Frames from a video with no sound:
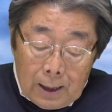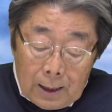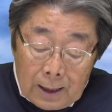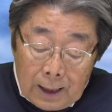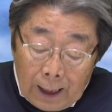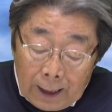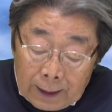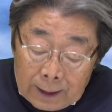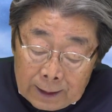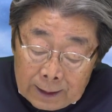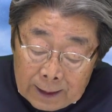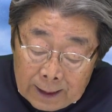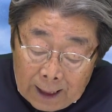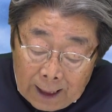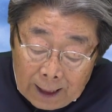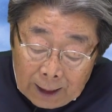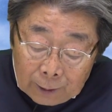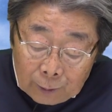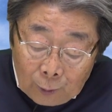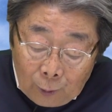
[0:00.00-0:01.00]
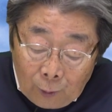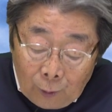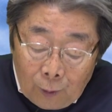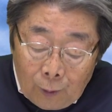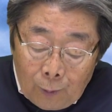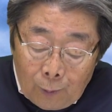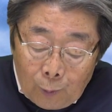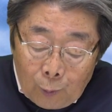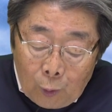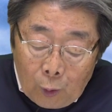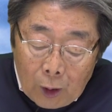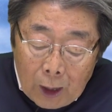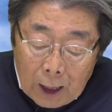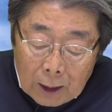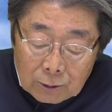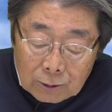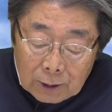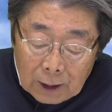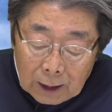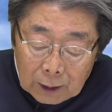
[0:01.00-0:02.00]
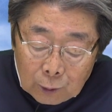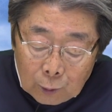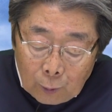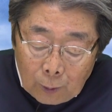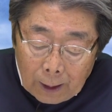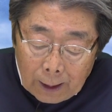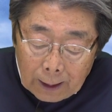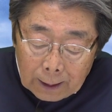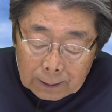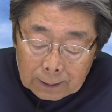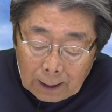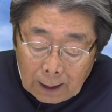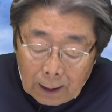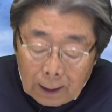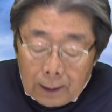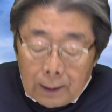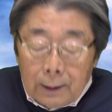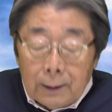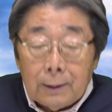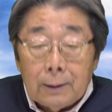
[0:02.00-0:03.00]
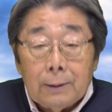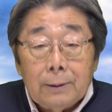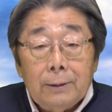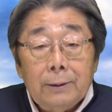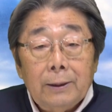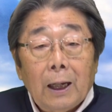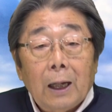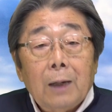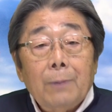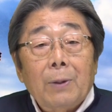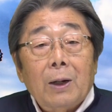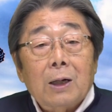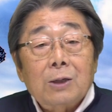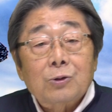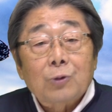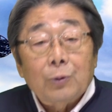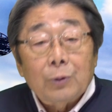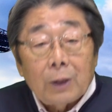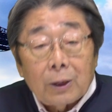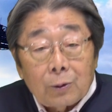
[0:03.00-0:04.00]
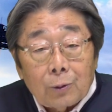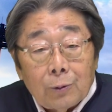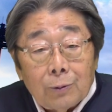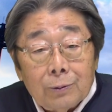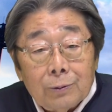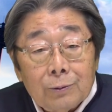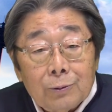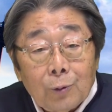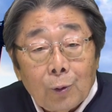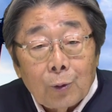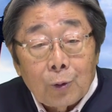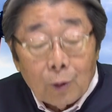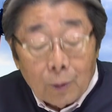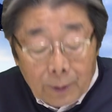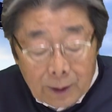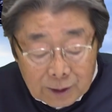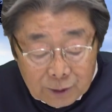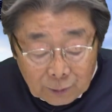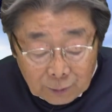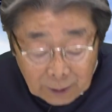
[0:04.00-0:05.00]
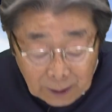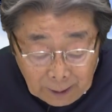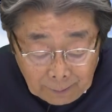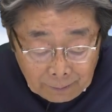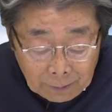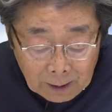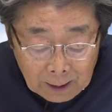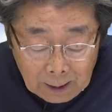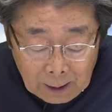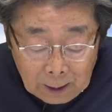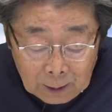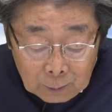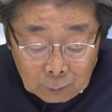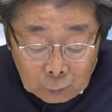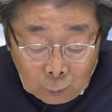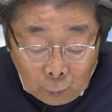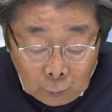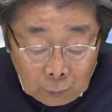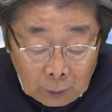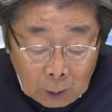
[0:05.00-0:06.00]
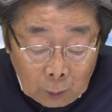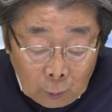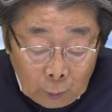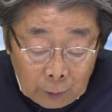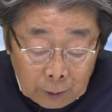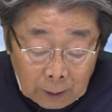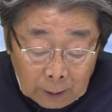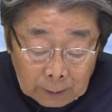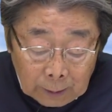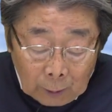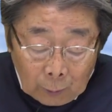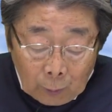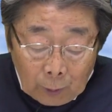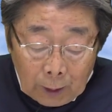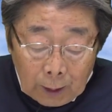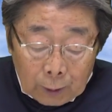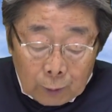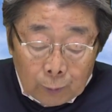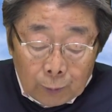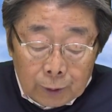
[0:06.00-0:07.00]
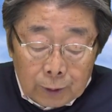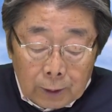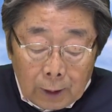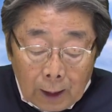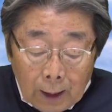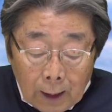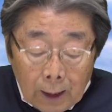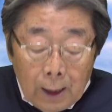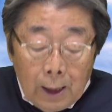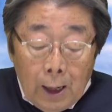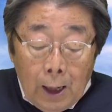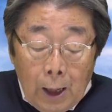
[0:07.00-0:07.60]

ランナーのモラルが問われた大マラソンだと。東京マラソンね。どんなご意見なのかなと思ったら、